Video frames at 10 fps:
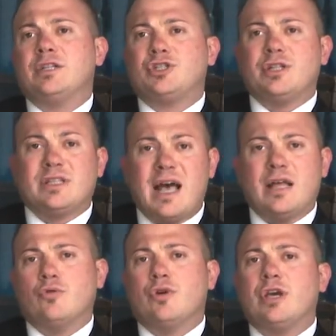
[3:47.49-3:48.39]

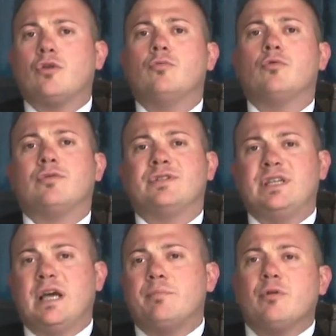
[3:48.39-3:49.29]
accettato e comunque
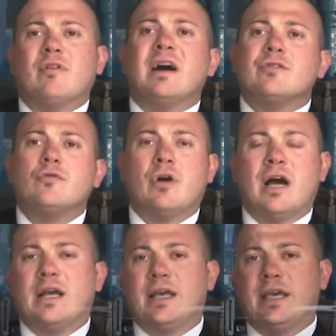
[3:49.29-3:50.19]
sia approvato
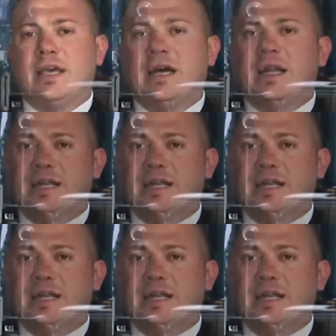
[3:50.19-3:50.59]
anche